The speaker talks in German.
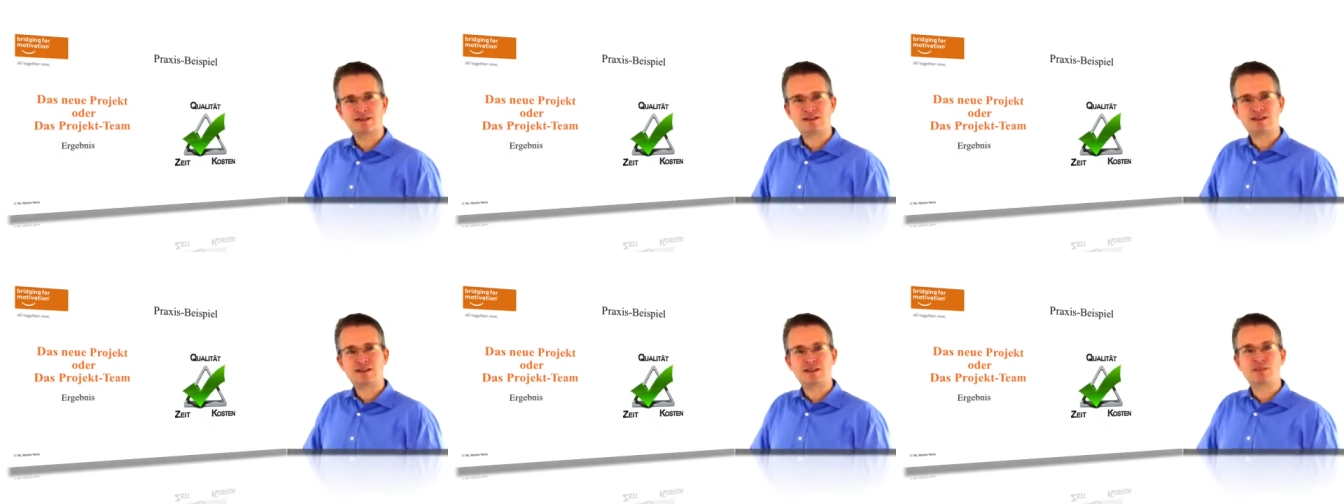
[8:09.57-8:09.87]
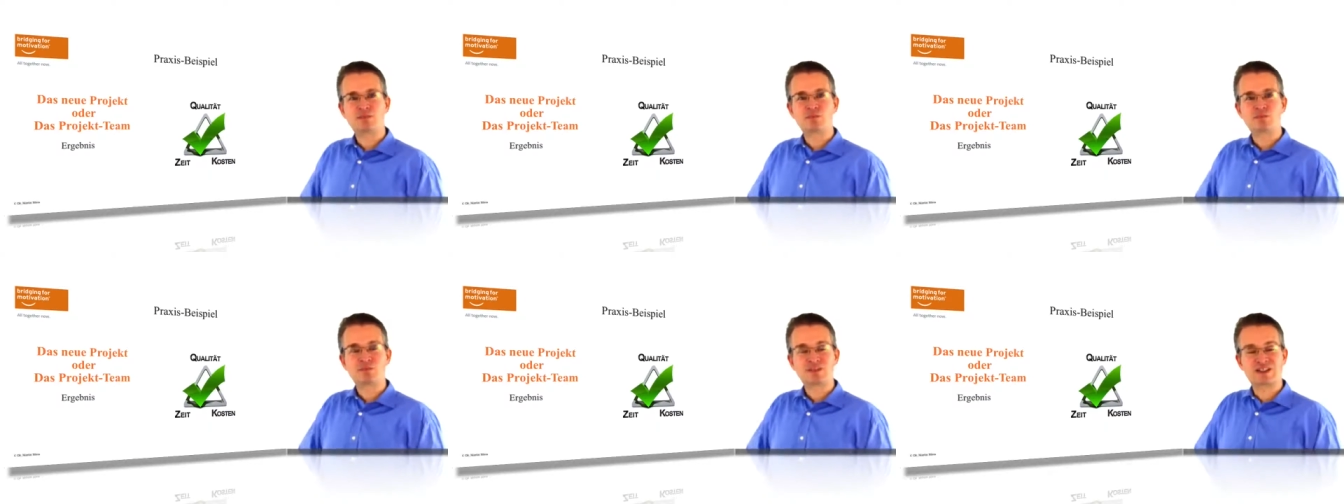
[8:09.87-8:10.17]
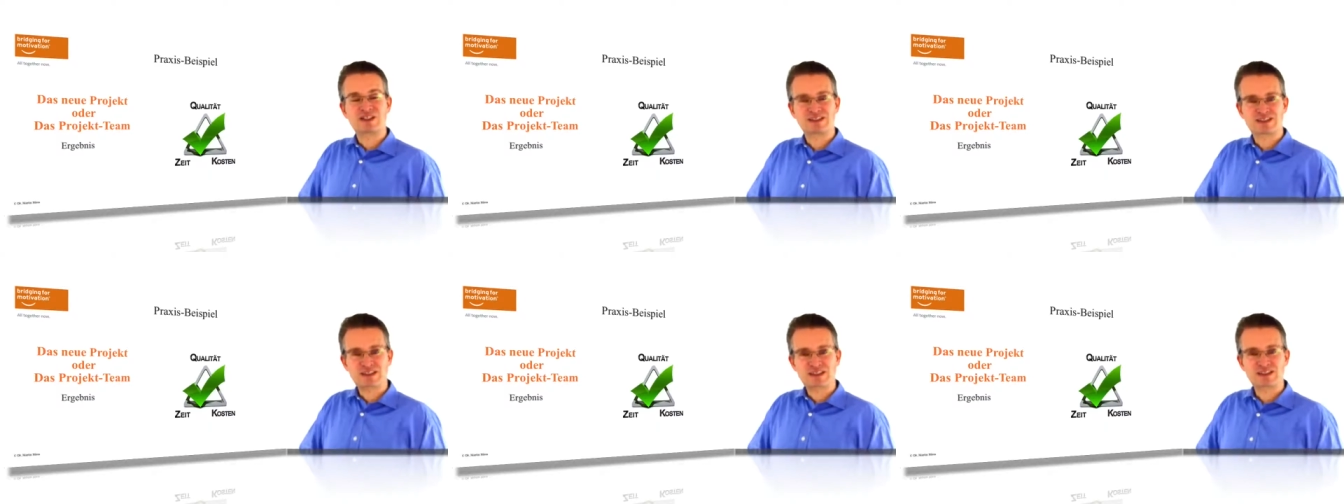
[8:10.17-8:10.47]
die
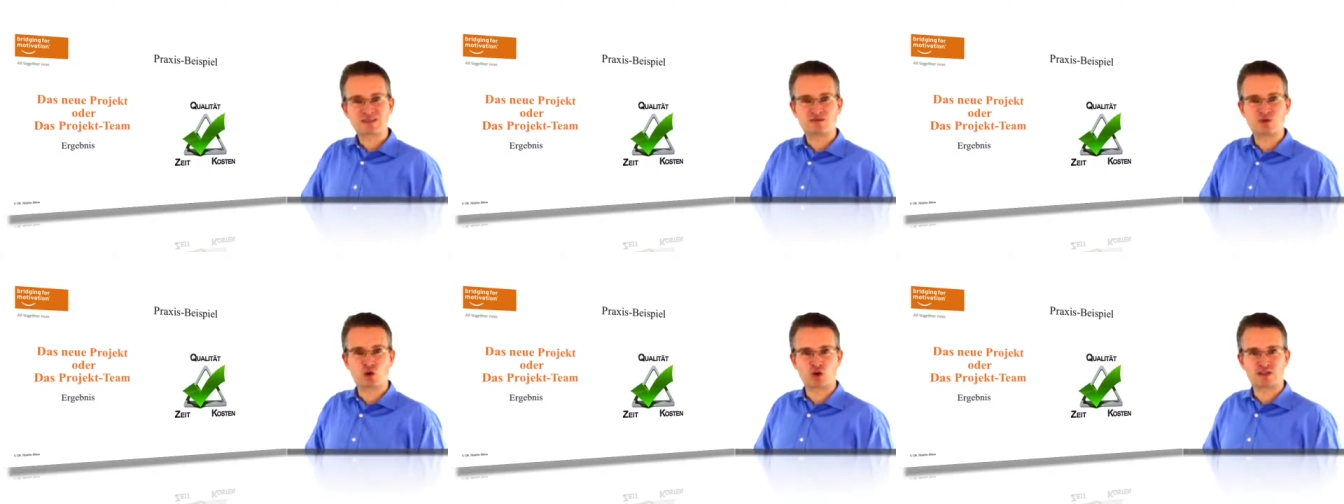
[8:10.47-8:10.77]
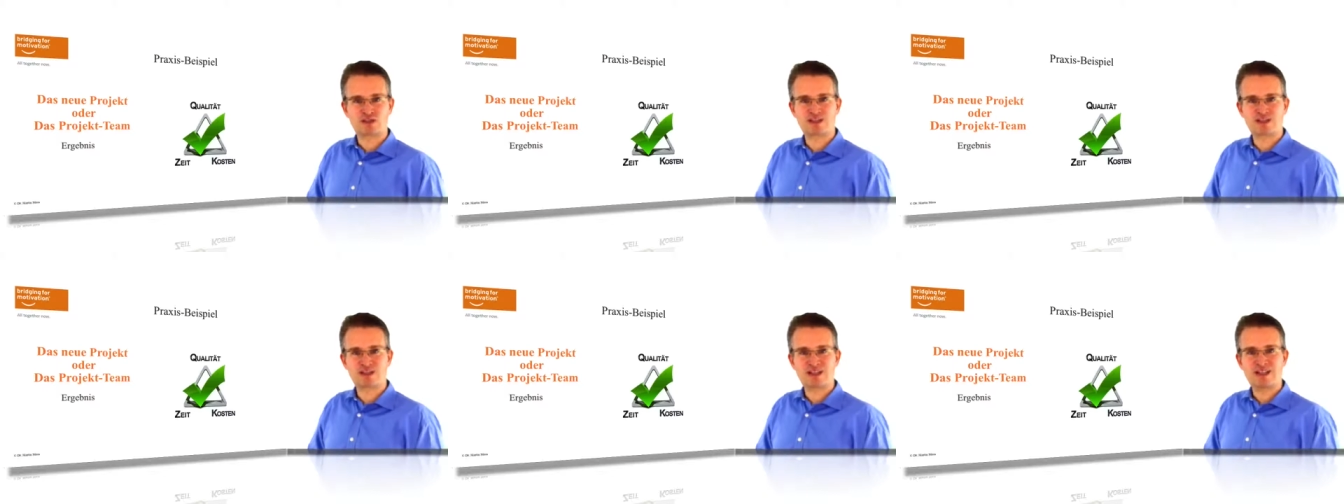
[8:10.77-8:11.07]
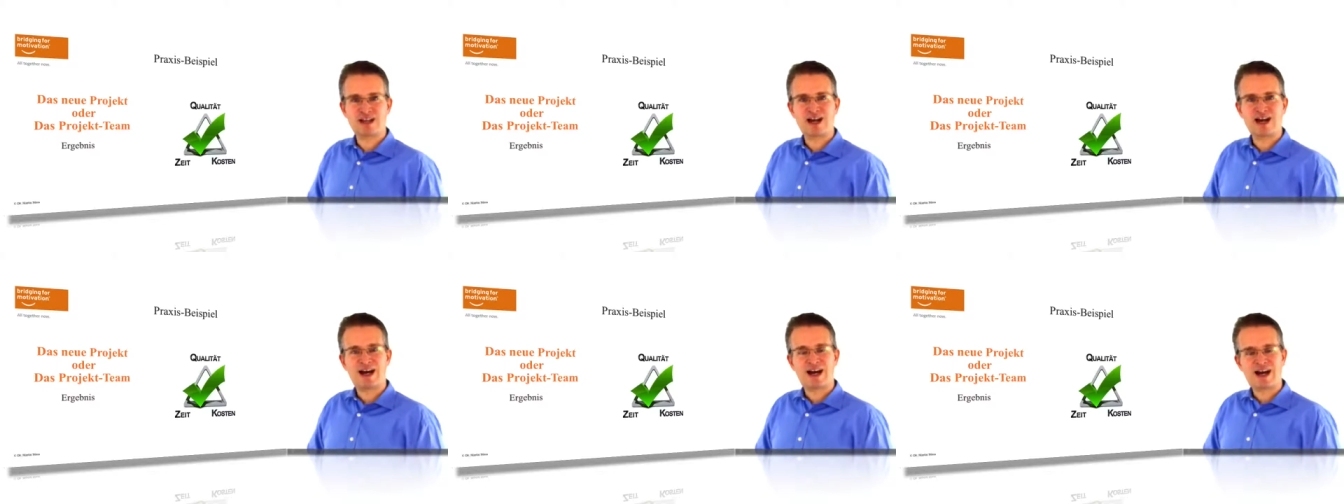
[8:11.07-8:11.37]
gesetzt worden
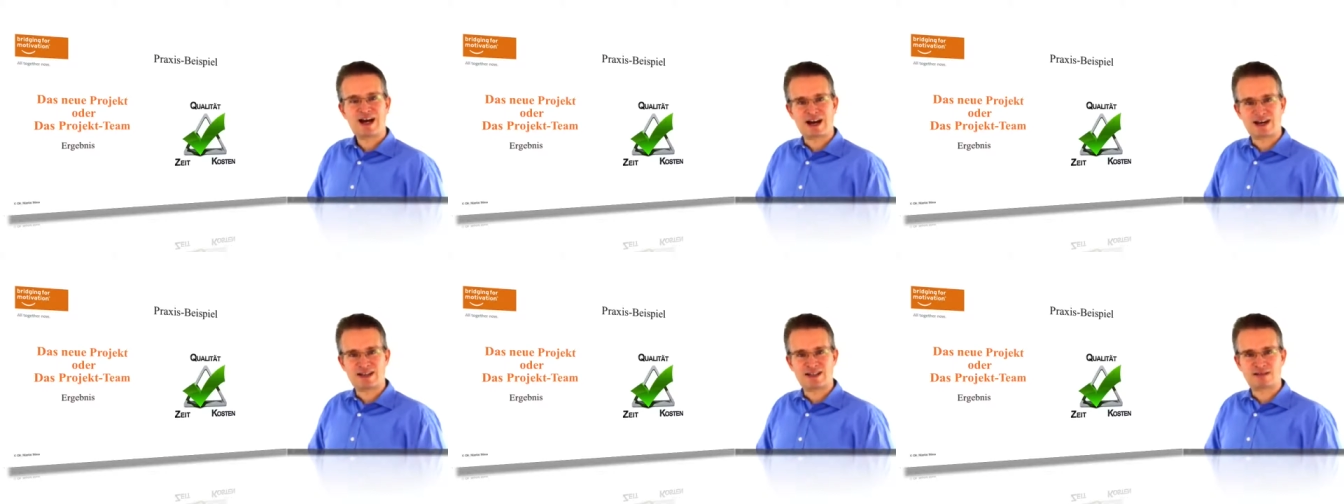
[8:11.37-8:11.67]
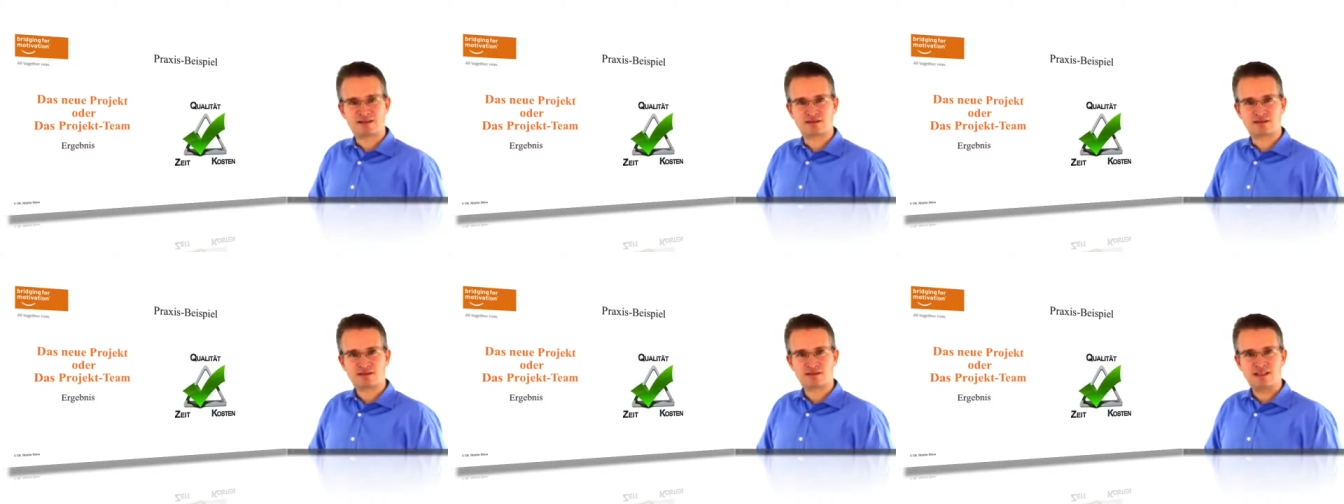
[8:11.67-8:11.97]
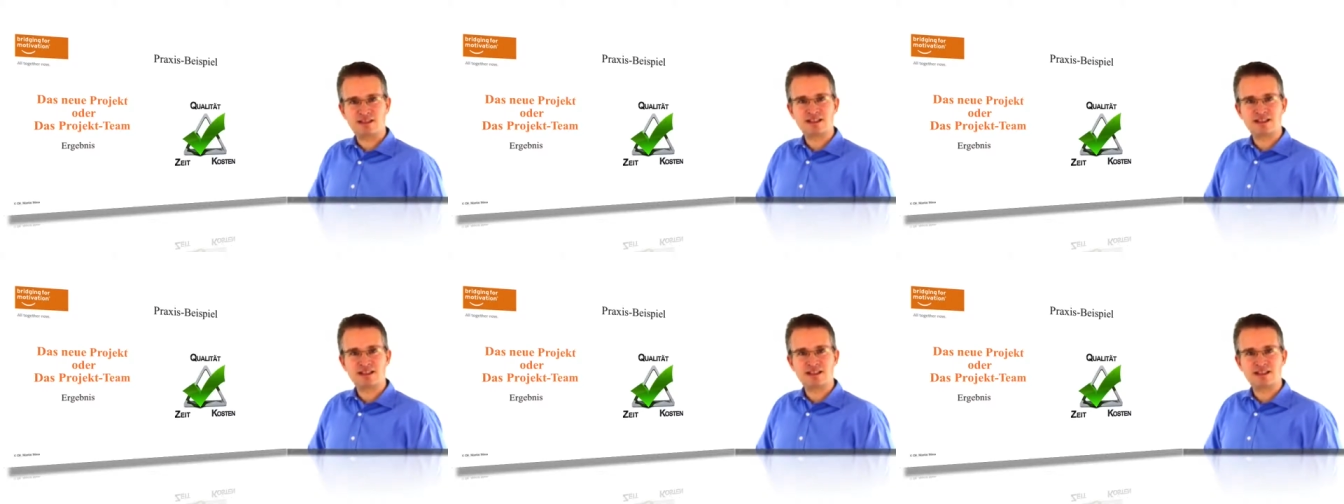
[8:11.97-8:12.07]
sind, erreichen.